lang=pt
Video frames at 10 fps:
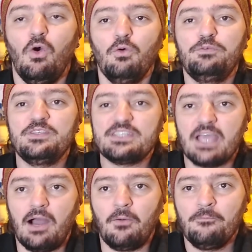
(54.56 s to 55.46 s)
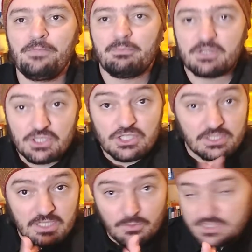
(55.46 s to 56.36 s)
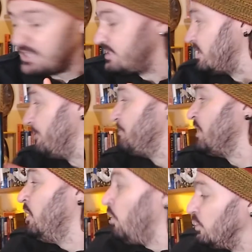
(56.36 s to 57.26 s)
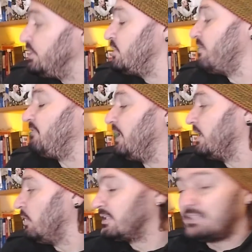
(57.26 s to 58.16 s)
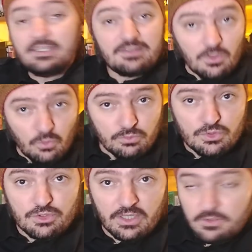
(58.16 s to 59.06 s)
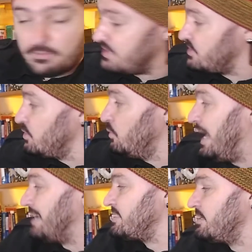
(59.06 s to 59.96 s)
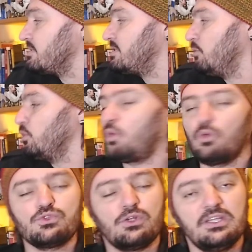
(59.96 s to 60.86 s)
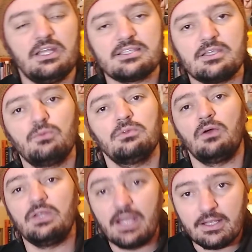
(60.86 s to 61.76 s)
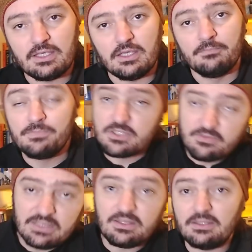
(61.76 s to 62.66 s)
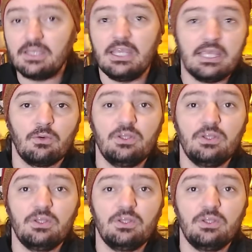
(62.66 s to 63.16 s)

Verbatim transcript: oficial, para a gente não esquecer. Hoje a gente vai falar da aula 31 de História do Brasil, Ascensão e Consolidação da Oligarquia. Você vai entender o que é